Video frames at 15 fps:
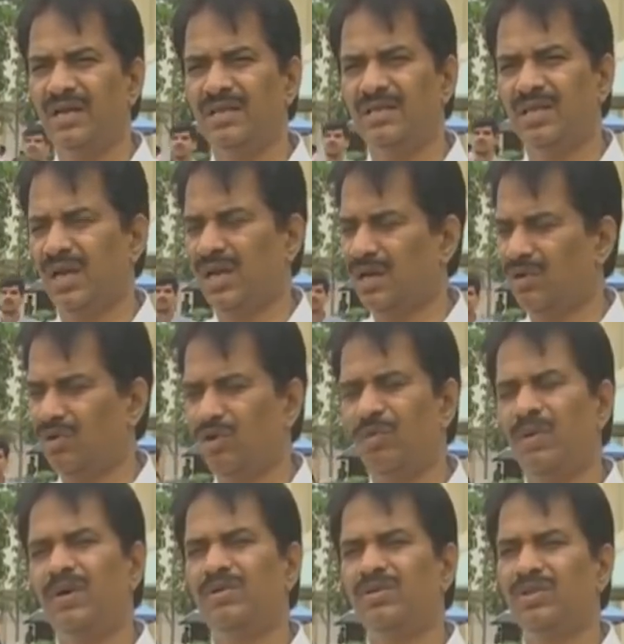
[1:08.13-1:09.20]
చాలా గౌరవ
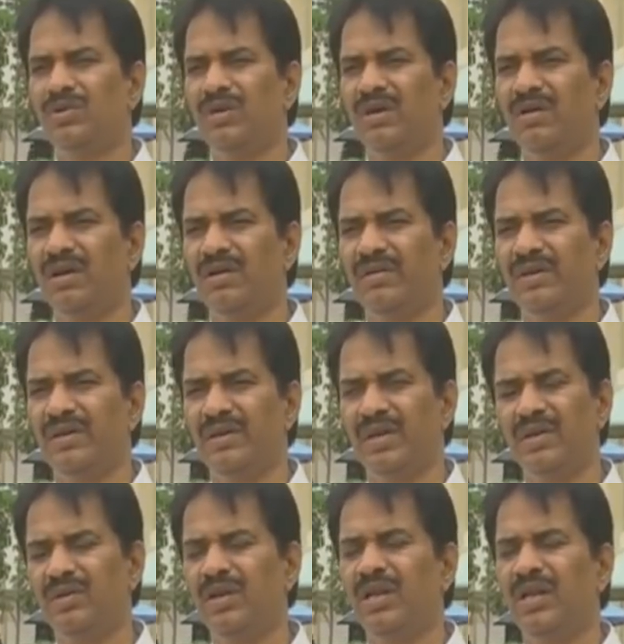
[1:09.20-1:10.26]
భావంతో ఉండేవాళ్ళం అండి నేను
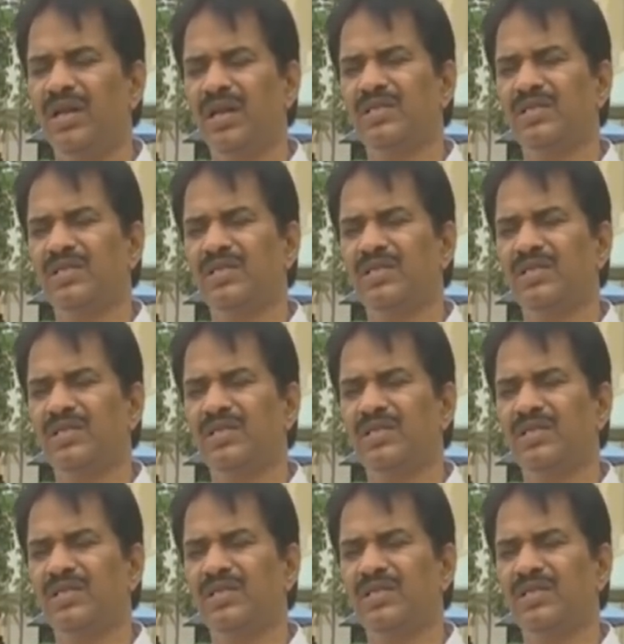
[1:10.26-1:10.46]
కూడా అనేక